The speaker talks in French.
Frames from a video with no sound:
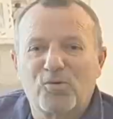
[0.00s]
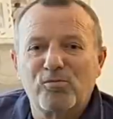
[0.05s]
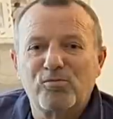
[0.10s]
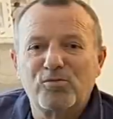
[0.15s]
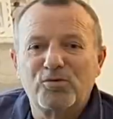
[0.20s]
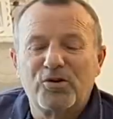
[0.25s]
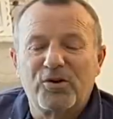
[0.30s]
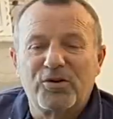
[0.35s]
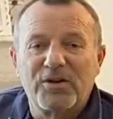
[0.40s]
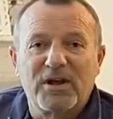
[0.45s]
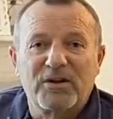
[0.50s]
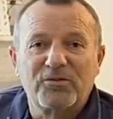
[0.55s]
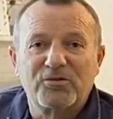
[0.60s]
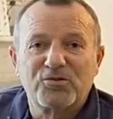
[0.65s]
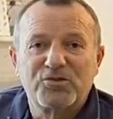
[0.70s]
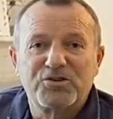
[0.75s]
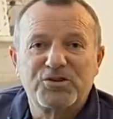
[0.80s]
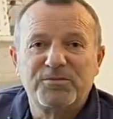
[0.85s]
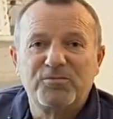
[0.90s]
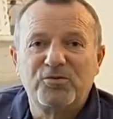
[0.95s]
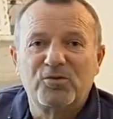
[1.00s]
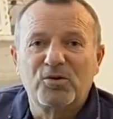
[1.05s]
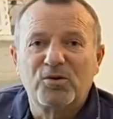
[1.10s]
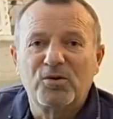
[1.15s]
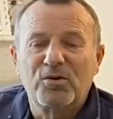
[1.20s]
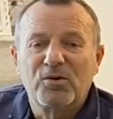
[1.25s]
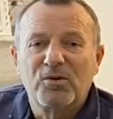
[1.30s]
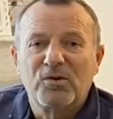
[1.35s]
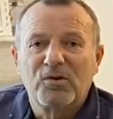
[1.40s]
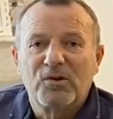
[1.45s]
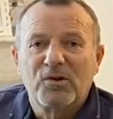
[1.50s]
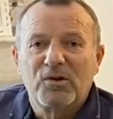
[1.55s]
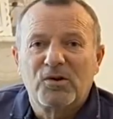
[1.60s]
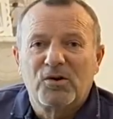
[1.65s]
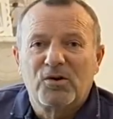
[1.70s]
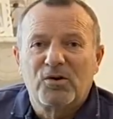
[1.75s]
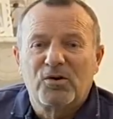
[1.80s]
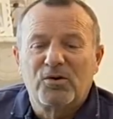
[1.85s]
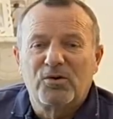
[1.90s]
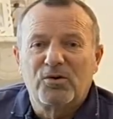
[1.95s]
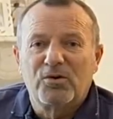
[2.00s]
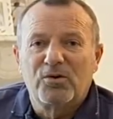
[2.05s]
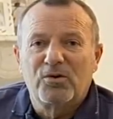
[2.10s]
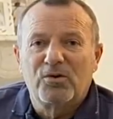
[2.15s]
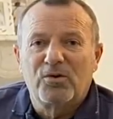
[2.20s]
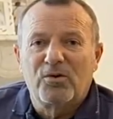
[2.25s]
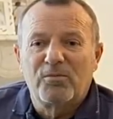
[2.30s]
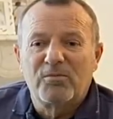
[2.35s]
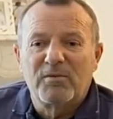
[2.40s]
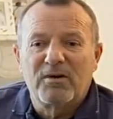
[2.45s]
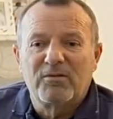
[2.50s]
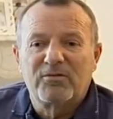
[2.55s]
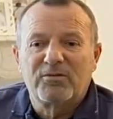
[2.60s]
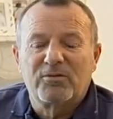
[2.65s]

Au bout d'un an de chimio, euh, on,